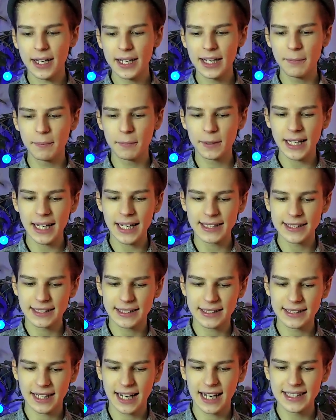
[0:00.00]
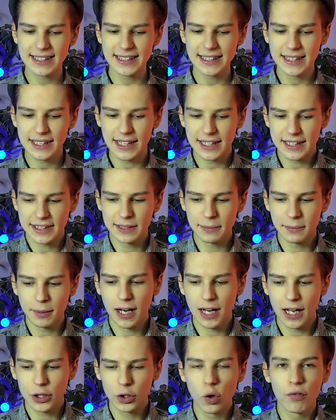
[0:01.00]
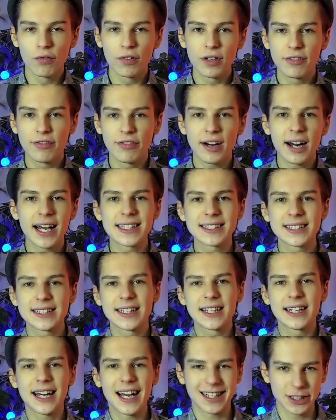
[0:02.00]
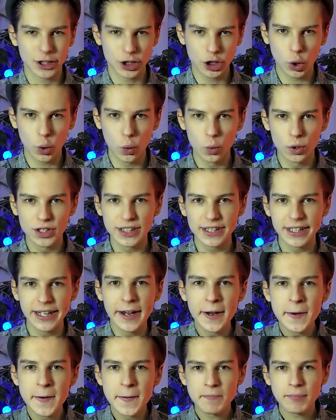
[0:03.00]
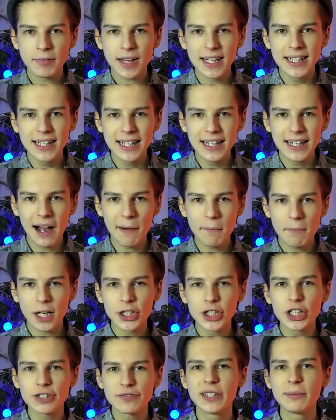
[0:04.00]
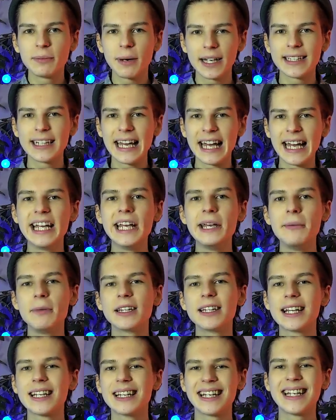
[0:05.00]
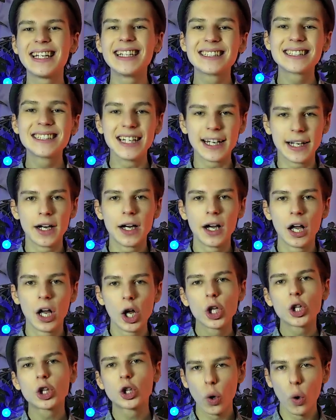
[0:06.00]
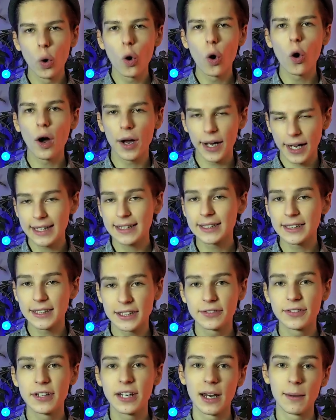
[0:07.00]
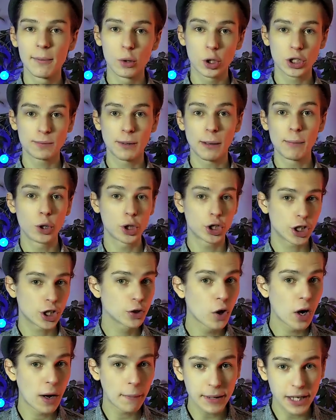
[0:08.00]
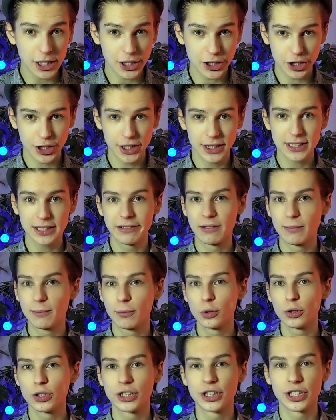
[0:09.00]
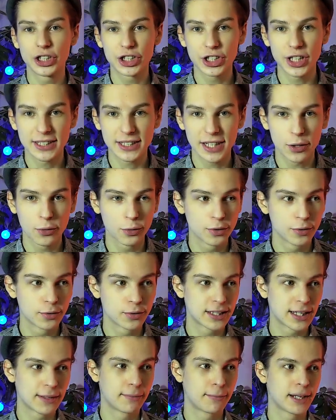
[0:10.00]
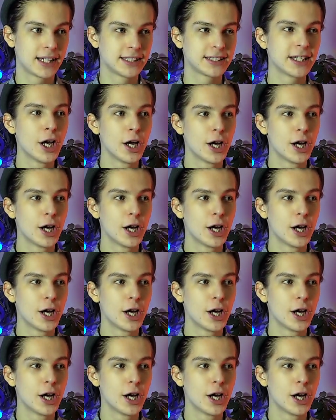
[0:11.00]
и пытаетесь находить для себя новые фразы, конструкции, и обращать внимание именно на язык то это действительно может помочь. Но опять же, если вы будете читать какую-нибудь там, блядь,